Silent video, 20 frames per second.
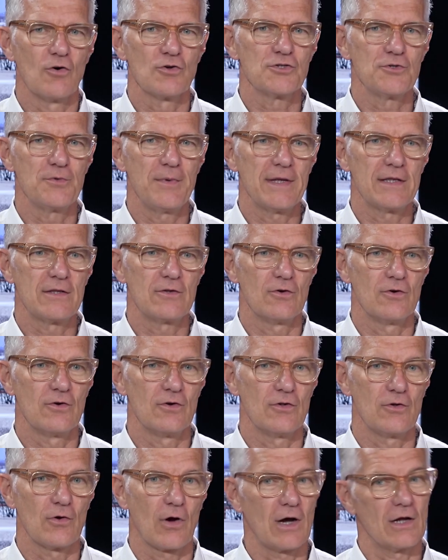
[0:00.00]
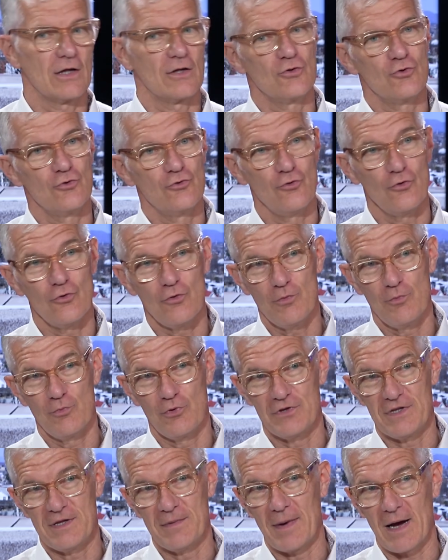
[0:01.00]
Ensuite, il y aura deux
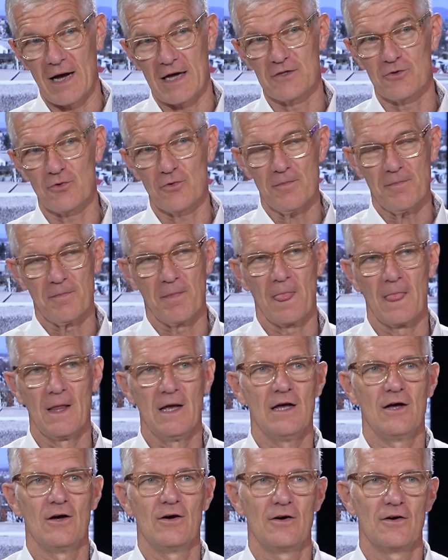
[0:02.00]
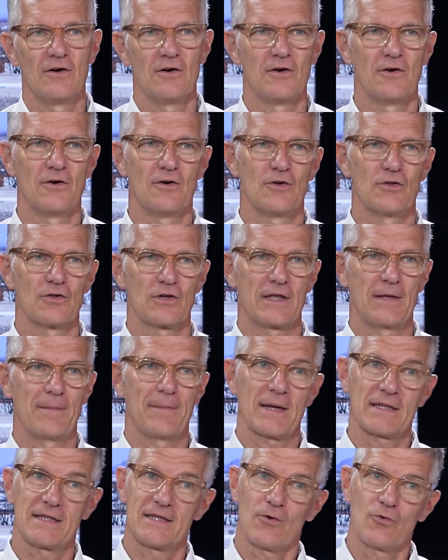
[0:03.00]
petits marathons. Euh, qui
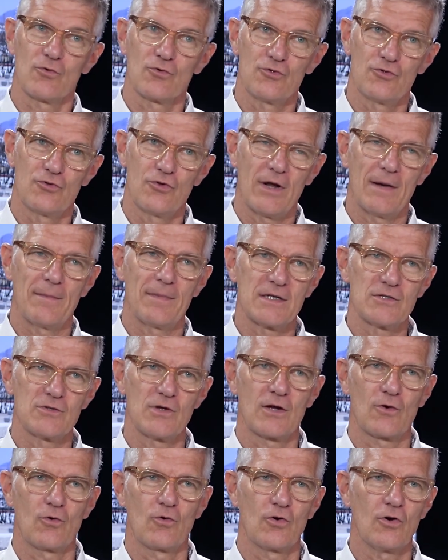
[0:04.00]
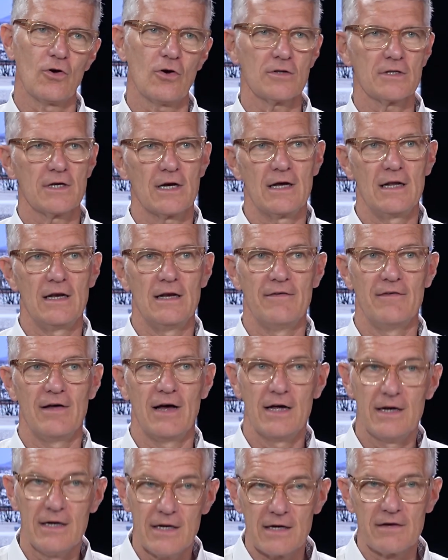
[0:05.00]
partiront de la place de la Concorde,
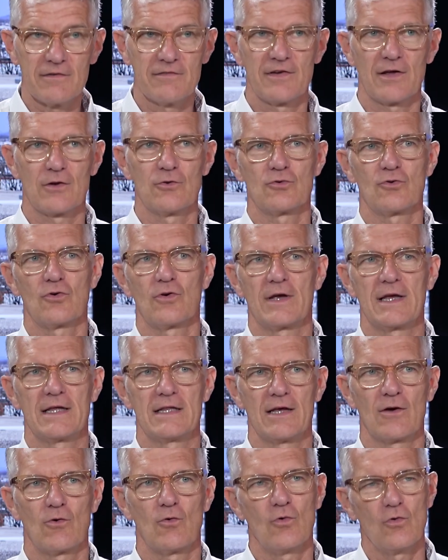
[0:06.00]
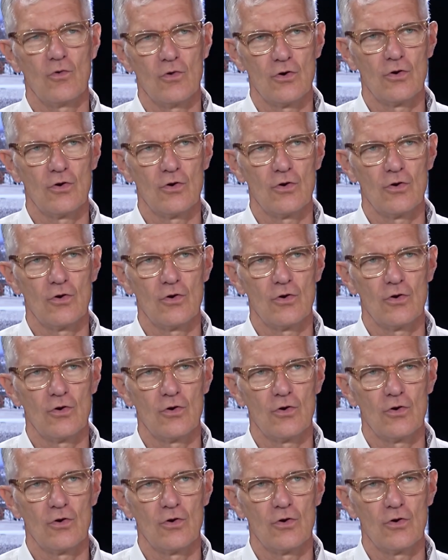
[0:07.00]
l'un vers le Trocadéro,